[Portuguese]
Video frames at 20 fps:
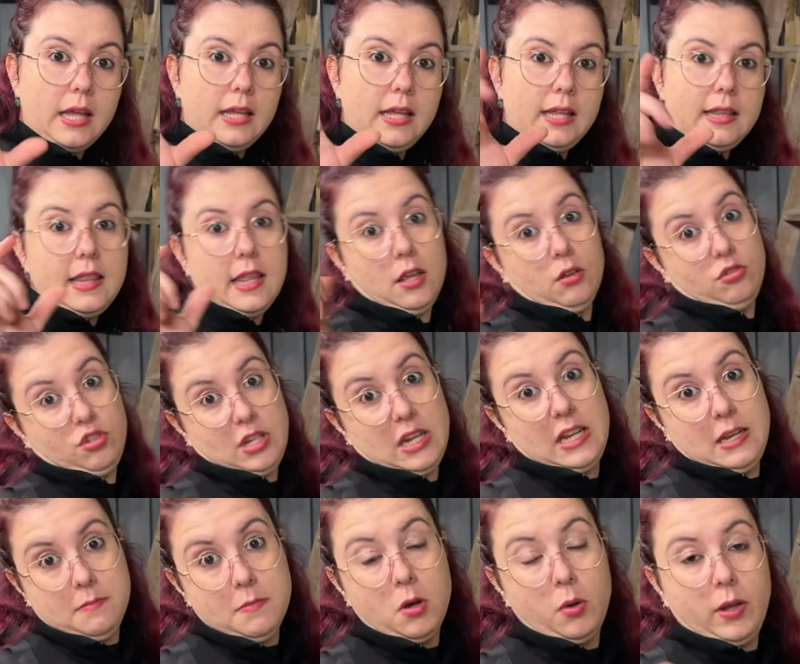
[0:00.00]
E daí eu tinha
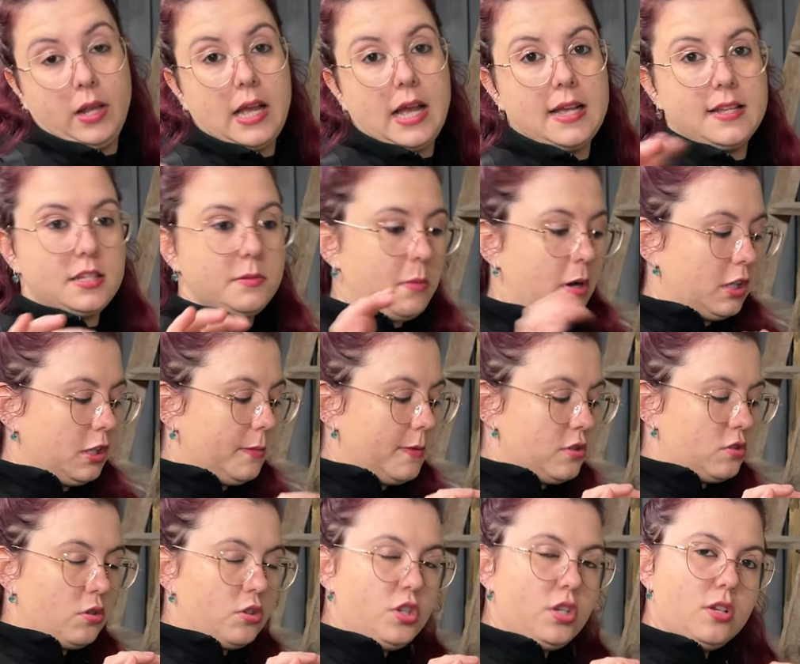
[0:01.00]
limão em casa, bota umas
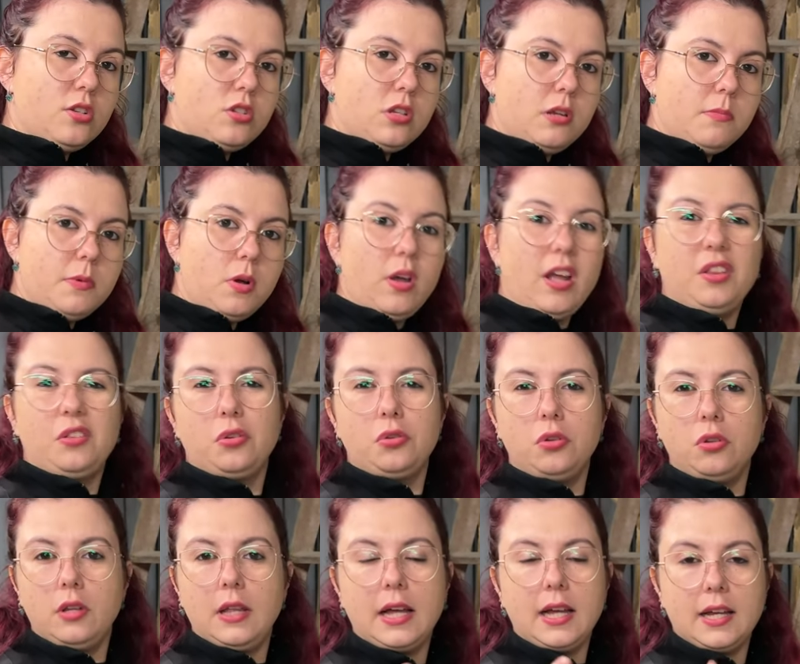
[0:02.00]
gotinhas de limão. É
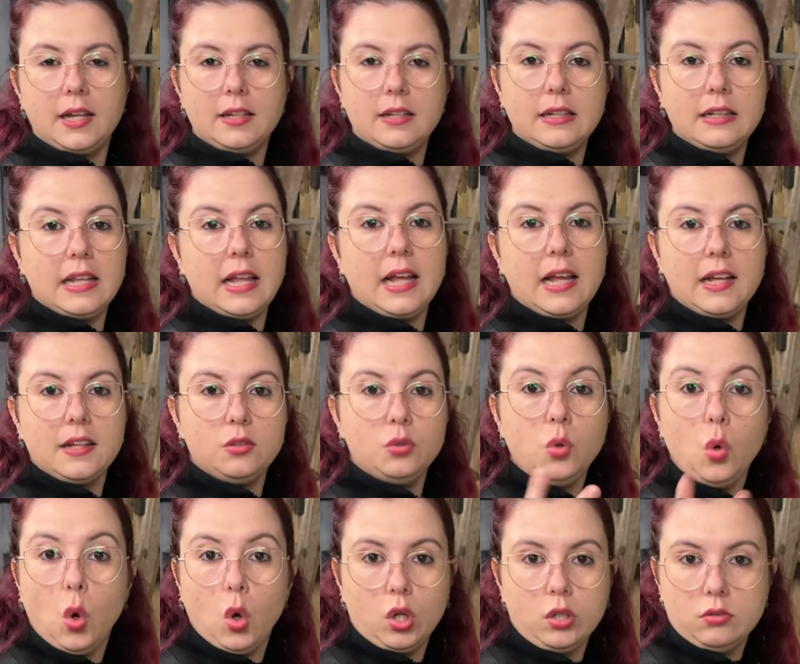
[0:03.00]
tudo na, na no
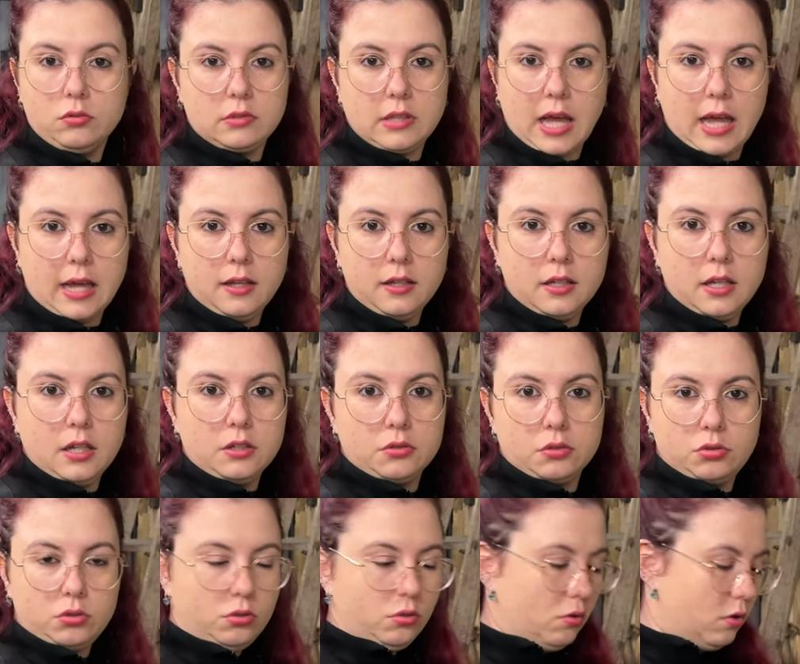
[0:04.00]
olho, tá?
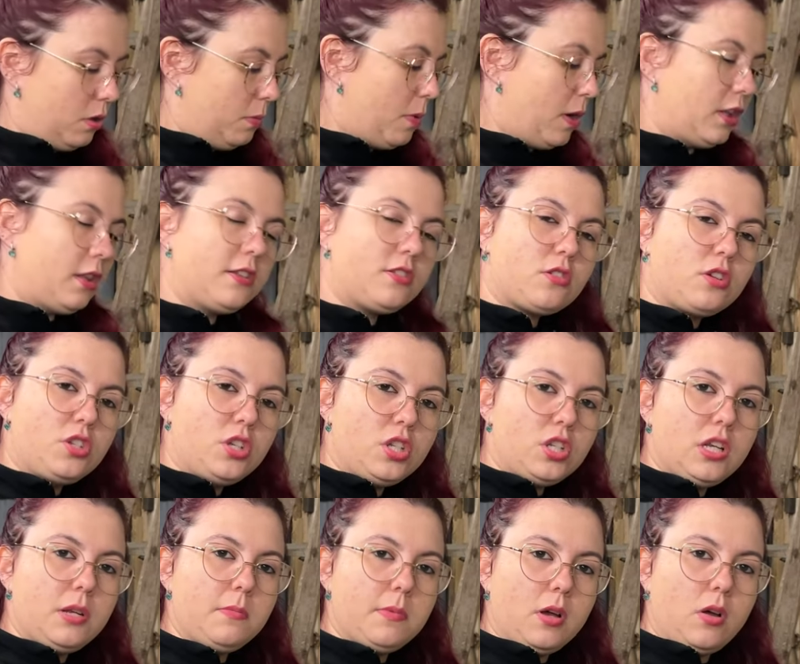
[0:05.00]
tudo no olho. Bota umas gotinhas de
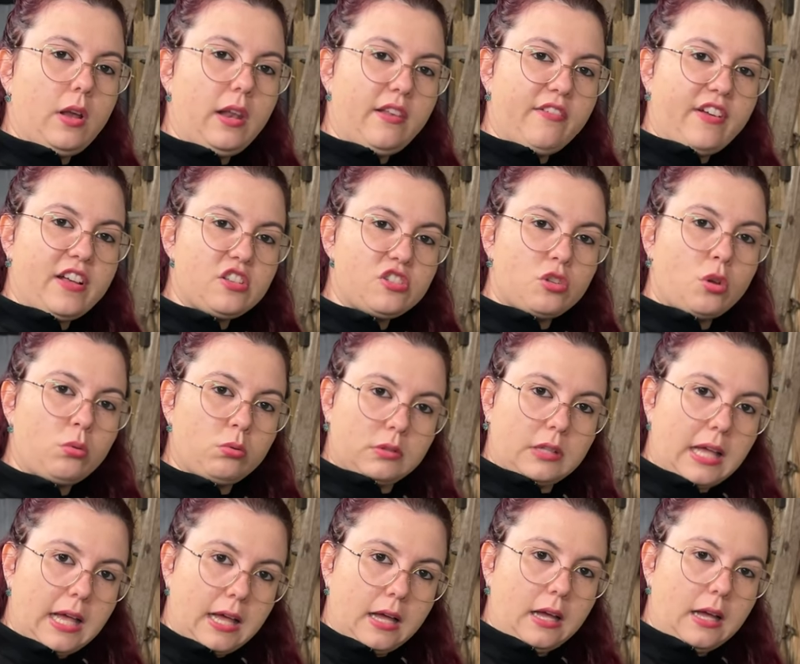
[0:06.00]
limão, ele vai
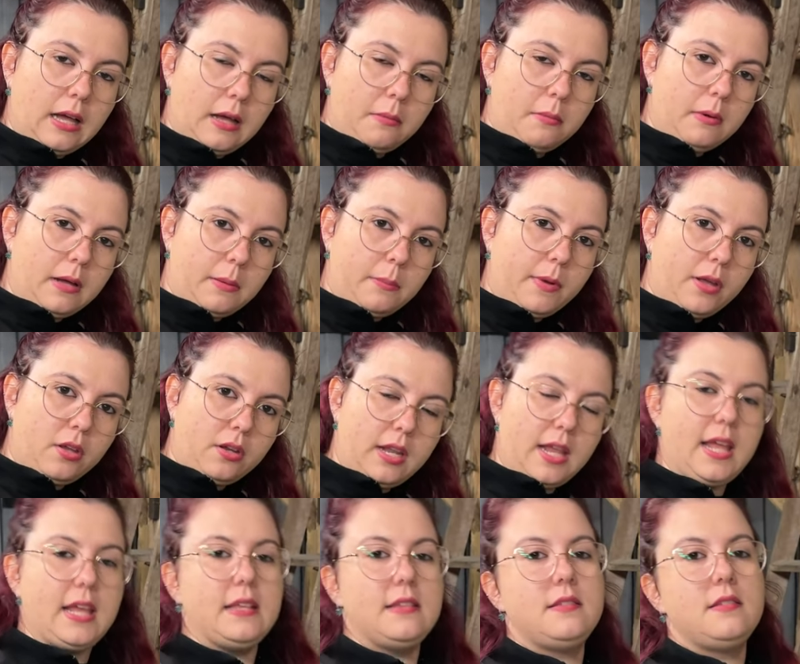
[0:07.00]
soltar a, a
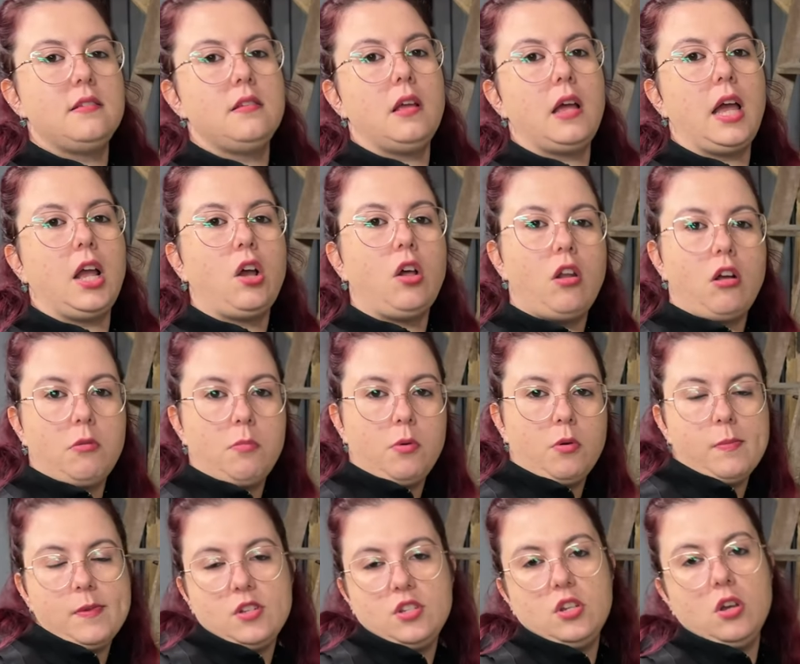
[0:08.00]
maionese, aí coloca um
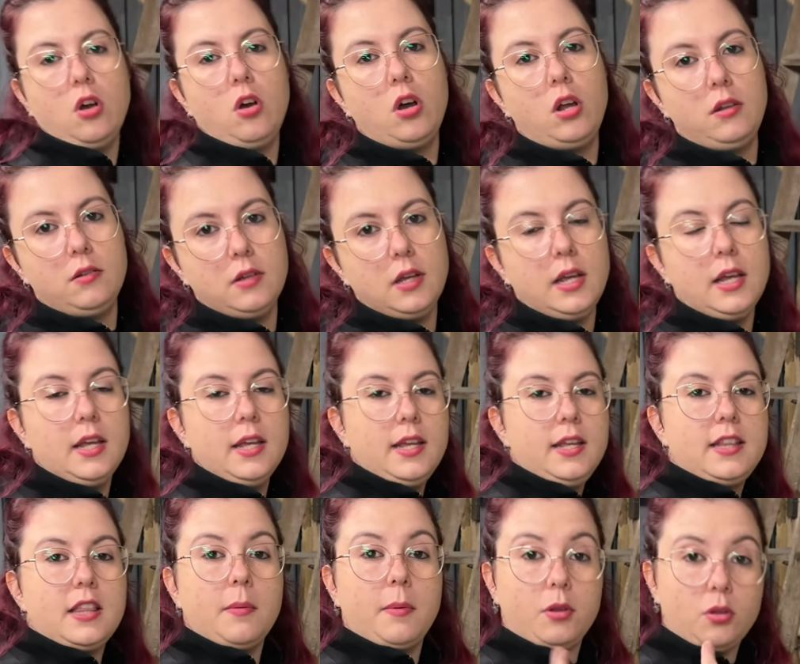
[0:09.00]
pouco mais de óleo. E
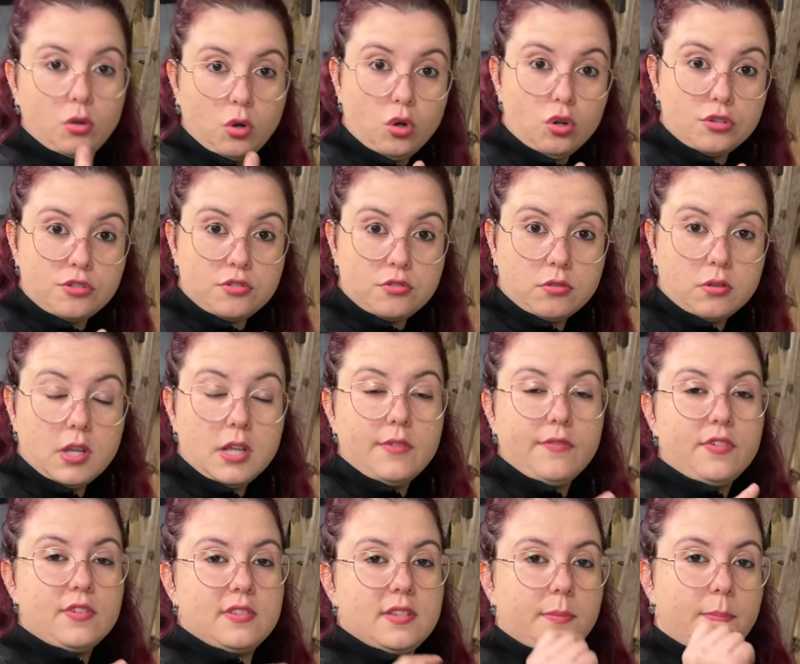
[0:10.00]
também no gosto.
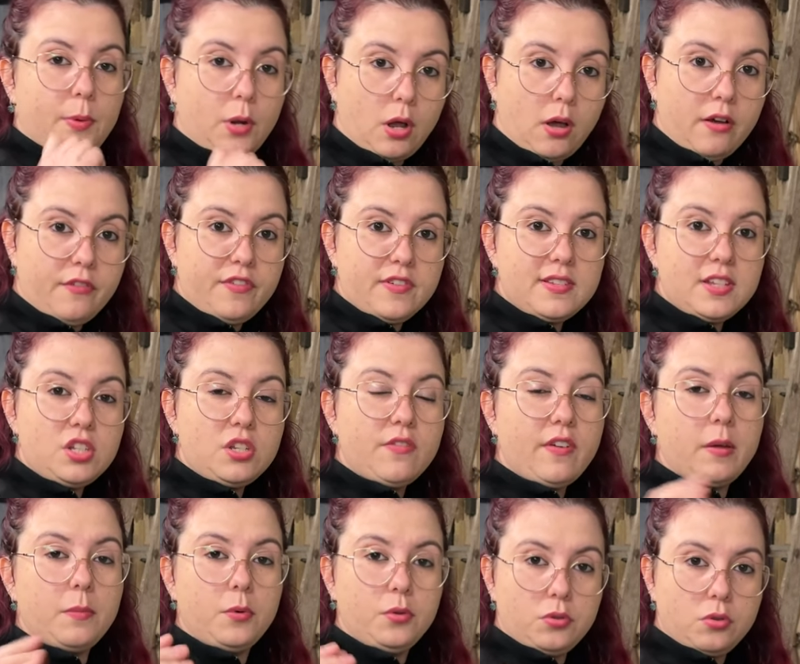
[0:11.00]
Você prova, se
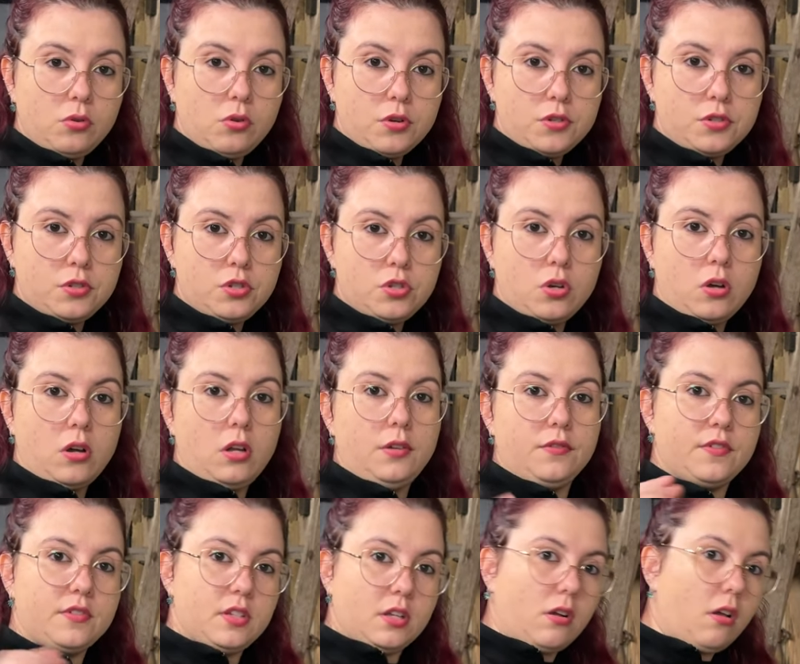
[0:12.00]
tiver muito gosto de óleo,
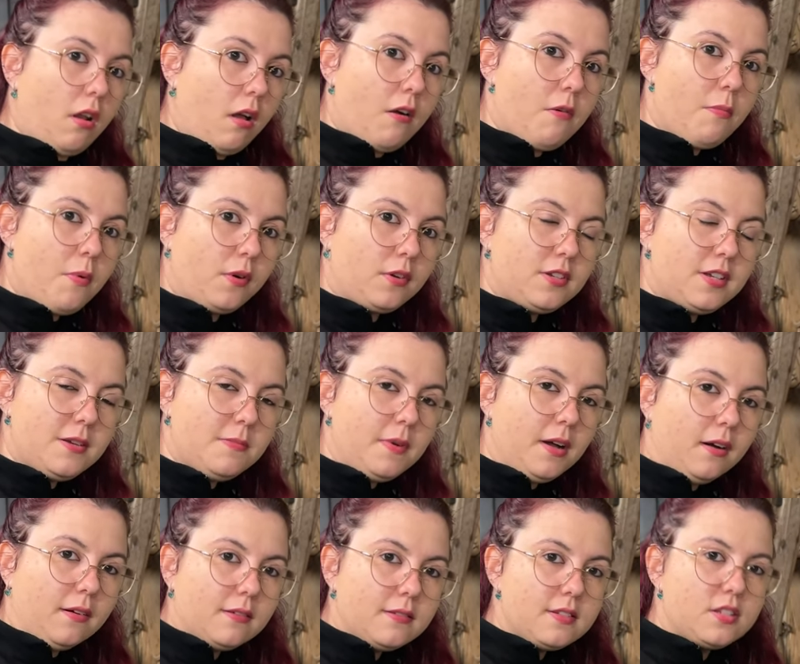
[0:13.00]
você coloca um pouco de
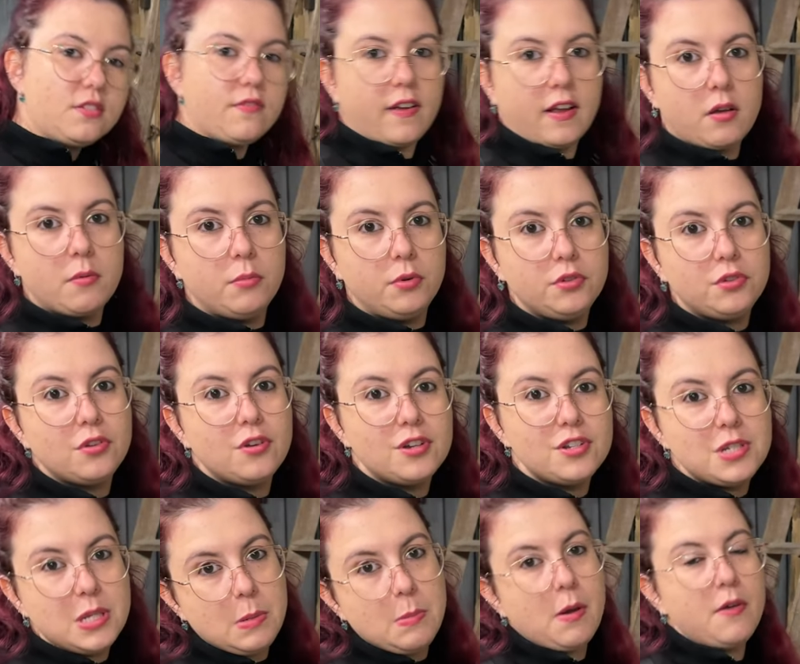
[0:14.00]
limão. Se tiver com muito gosto
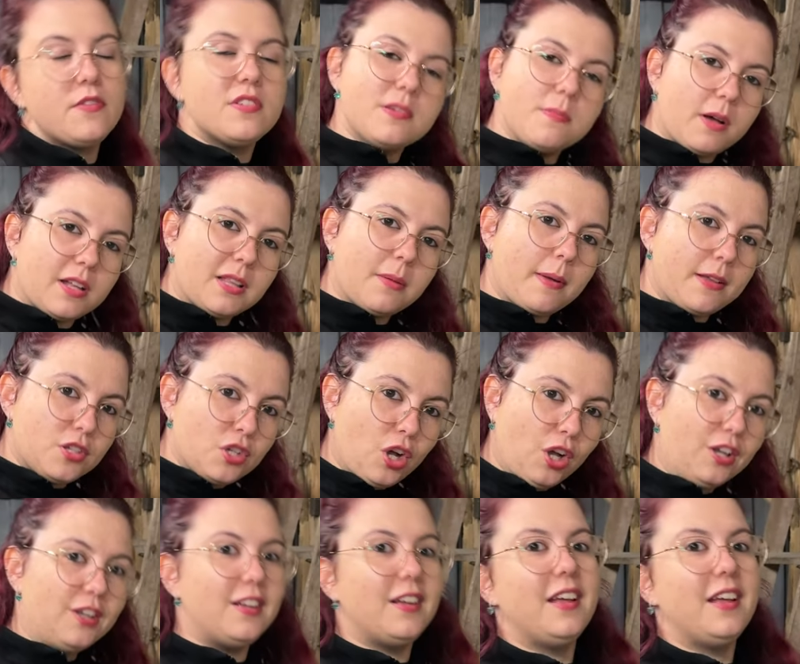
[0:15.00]
de limão, você bota mais óleo.